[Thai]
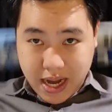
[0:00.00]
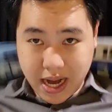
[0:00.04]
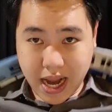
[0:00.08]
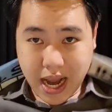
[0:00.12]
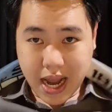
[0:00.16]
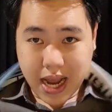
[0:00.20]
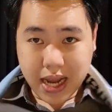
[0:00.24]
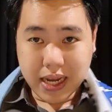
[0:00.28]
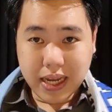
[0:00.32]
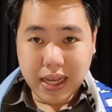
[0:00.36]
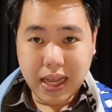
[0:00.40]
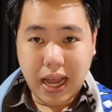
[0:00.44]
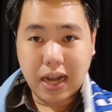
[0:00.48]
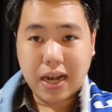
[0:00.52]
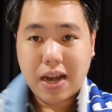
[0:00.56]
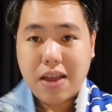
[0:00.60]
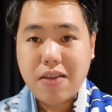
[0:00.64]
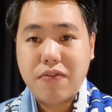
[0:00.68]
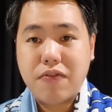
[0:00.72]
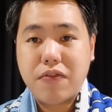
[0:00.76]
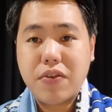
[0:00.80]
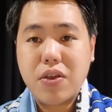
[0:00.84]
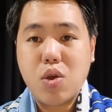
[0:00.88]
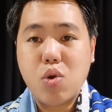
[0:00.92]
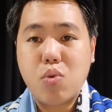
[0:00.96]
นะฮะอยากได้
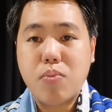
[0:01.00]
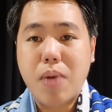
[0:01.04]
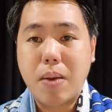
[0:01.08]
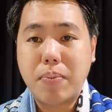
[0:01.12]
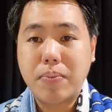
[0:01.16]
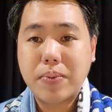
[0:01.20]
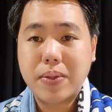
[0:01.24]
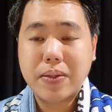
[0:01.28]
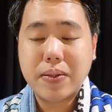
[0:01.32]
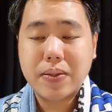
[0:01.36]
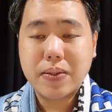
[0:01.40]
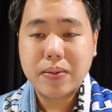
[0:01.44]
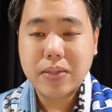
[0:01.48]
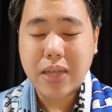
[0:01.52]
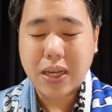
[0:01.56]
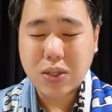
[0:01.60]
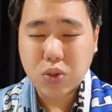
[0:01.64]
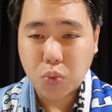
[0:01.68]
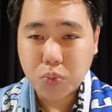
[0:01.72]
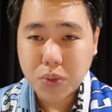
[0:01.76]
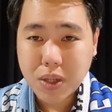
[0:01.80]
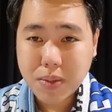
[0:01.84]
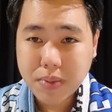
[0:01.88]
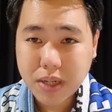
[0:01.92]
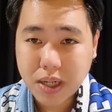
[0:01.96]
ฟิลแบบสะสม
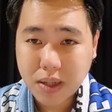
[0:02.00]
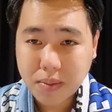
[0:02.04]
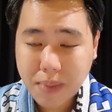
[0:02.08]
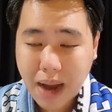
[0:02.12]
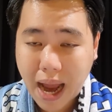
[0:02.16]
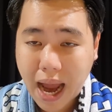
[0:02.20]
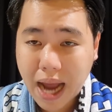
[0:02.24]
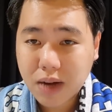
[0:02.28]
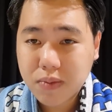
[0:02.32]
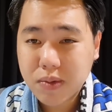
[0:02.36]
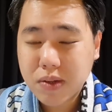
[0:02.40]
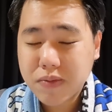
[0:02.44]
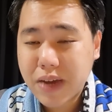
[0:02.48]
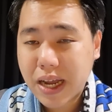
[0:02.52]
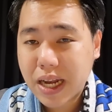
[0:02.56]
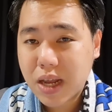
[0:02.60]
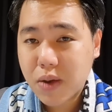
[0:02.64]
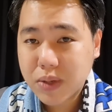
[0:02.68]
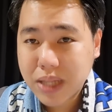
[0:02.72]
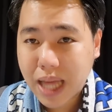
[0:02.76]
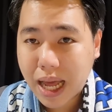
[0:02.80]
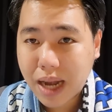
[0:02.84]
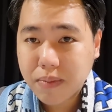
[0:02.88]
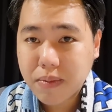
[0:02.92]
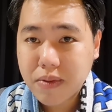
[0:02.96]
ทีมอื่นบ้างหรือเป็นแฟนเอเวอร์
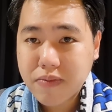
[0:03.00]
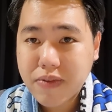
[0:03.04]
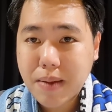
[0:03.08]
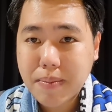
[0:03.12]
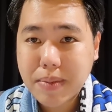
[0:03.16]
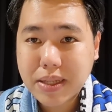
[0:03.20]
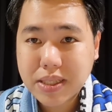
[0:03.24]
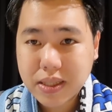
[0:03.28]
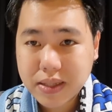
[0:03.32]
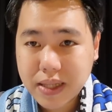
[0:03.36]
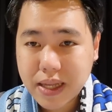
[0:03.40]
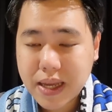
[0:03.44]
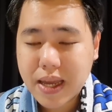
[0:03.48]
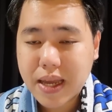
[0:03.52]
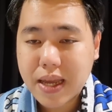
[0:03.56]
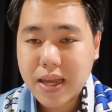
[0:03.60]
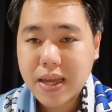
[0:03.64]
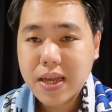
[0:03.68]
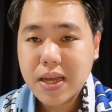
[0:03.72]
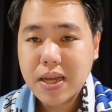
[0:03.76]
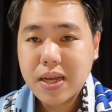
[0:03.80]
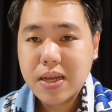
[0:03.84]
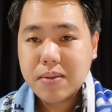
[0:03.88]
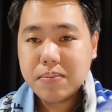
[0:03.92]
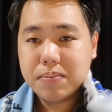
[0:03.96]
ตันหรือเป็นแฟนแมนซิตี้
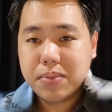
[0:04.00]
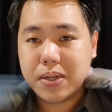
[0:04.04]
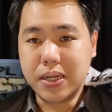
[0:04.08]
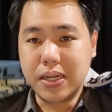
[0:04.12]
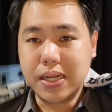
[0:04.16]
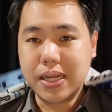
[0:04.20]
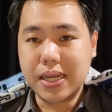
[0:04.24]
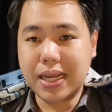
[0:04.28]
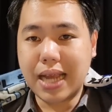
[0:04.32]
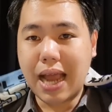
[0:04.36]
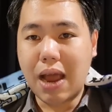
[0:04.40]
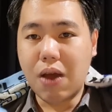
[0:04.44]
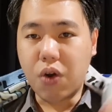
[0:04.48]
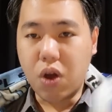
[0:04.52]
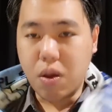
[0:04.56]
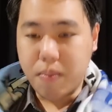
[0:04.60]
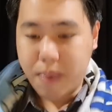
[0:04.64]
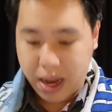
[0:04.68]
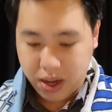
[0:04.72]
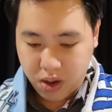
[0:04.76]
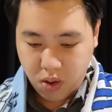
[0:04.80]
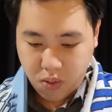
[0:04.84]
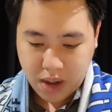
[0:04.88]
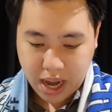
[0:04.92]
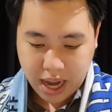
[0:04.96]
ผืนนี้เก้าร้อยบาท
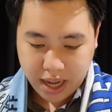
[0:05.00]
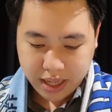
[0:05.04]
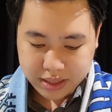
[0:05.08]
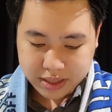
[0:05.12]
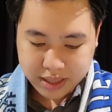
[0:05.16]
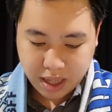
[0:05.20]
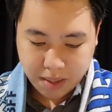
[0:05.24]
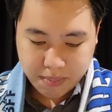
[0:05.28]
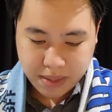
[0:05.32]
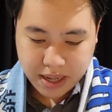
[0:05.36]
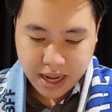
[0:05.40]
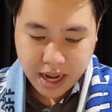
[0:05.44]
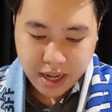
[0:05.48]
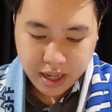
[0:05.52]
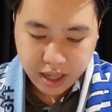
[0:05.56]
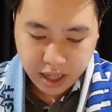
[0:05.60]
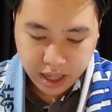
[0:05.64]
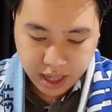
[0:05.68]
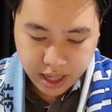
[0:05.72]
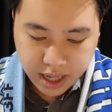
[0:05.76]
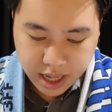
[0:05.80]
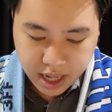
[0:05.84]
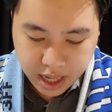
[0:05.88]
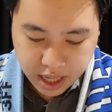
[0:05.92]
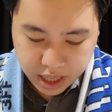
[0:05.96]
เท่านั้นจัดมาได้เลย
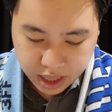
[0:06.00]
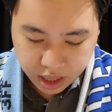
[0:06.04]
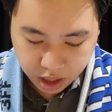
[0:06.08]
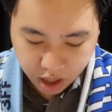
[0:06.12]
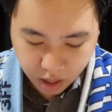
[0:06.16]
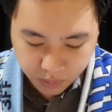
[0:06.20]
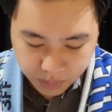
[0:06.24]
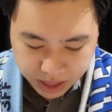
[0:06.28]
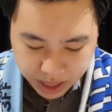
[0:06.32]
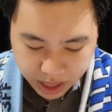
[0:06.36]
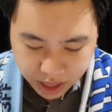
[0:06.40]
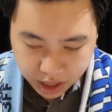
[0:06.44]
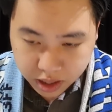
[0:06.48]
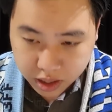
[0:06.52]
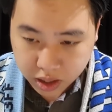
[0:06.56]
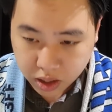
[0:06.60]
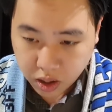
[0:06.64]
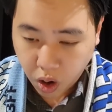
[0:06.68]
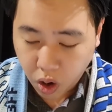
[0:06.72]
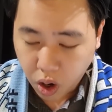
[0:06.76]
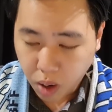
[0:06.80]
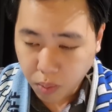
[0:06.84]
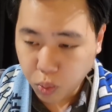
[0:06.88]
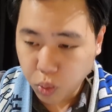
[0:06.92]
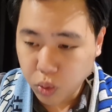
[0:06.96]
แล้วก็วันนี้ขอ
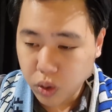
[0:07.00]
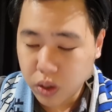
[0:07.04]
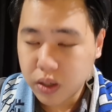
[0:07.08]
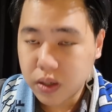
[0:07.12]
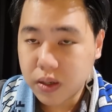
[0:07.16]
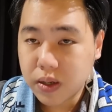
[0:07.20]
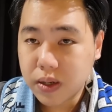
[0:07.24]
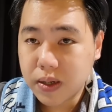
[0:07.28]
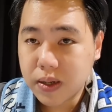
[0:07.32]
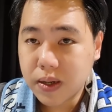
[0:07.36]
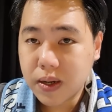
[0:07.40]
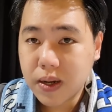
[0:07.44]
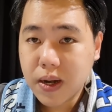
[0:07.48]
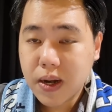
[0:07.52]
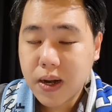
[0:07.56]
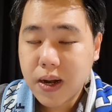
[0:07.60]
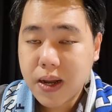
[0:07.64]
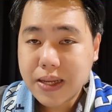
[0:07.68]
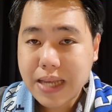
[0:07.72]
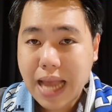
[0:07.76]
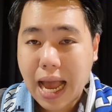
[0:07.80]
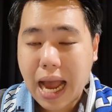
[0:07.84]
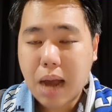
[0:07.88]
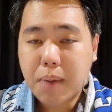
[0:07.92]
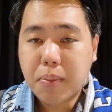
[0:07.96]
ขอบคุณ
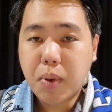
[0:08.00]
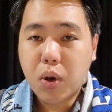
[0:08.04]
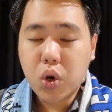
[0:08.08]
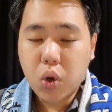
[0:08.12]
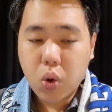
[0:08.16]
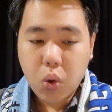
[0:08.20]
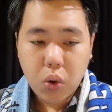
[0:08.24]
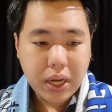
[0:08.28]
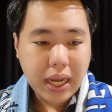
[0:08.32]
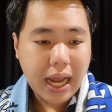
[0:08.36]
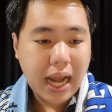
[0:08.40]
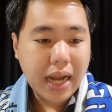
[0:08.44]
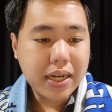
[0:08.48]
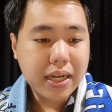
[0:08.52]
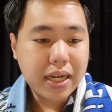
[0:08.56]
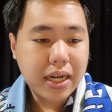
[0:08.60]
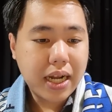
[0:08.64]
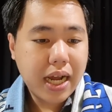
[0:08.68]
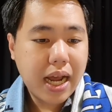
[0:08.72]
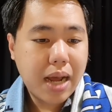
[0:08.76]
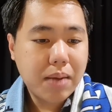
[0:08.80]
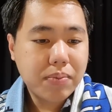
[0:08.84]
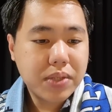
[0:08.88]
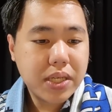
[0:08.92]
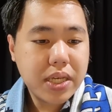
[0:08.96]
ยางอัลฟอโลอีกครั้งหนึ่งนะค
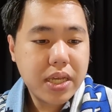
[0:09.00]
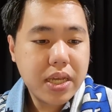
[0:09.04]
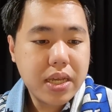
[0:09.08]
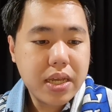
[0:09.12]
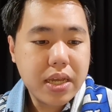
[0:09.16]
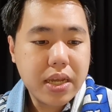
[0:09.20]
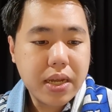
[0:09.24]
รับที่